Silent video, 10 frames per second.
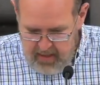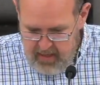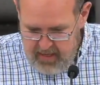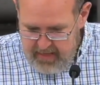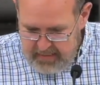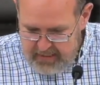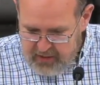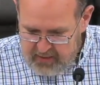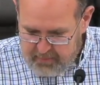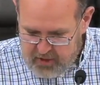Я
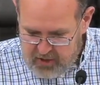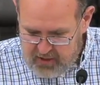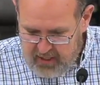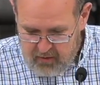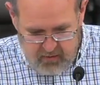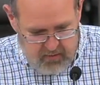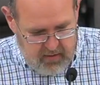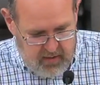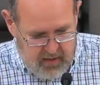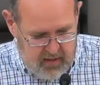сейчас прочитаю
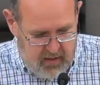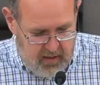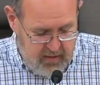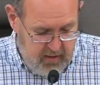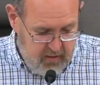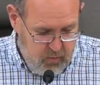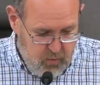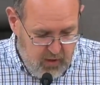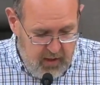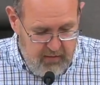один
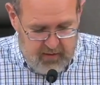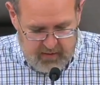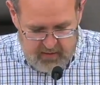урывок.